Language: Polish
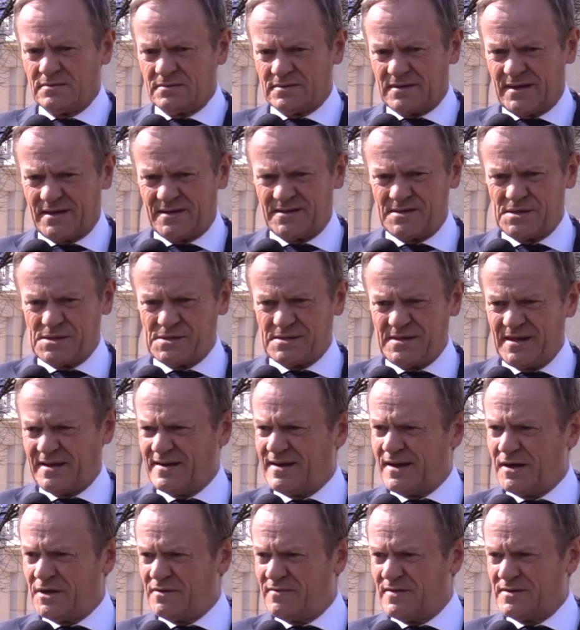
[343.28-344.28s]
Taki
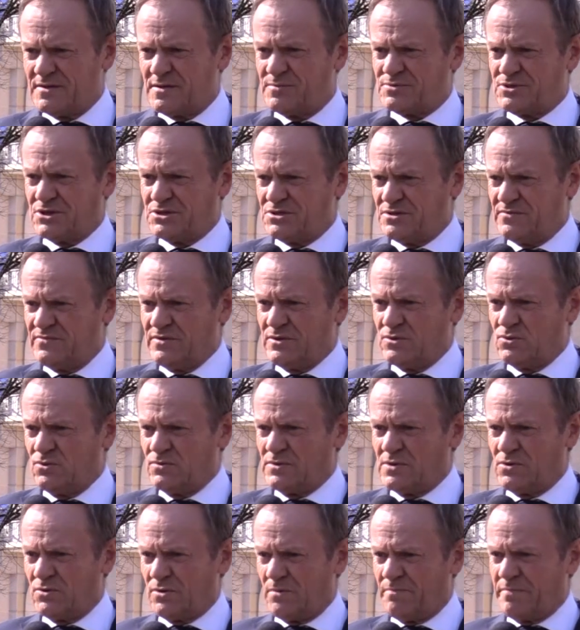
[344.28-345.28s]
zdeklarowany przeciwnik
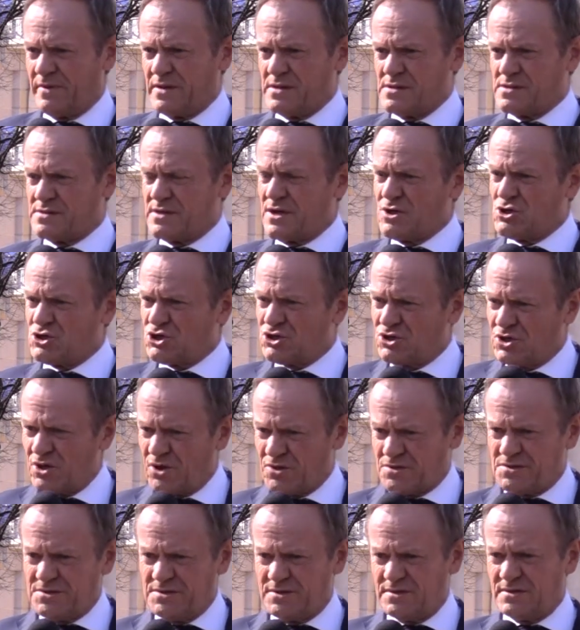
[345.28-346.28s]
Unii Europejskiej,
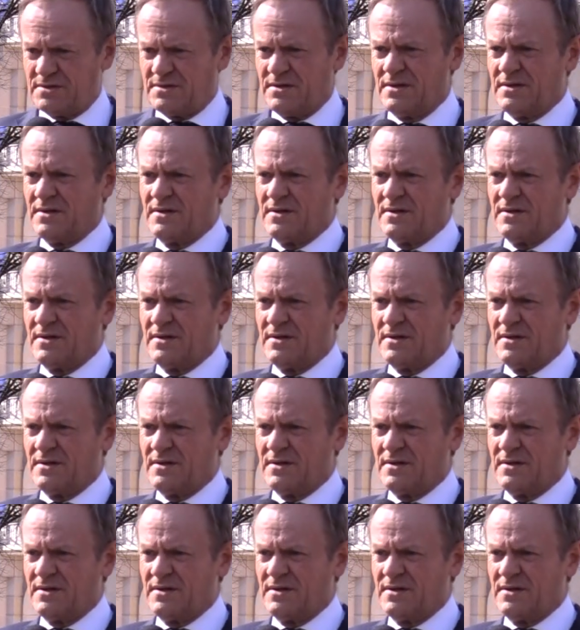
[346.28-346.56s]
szkodnik,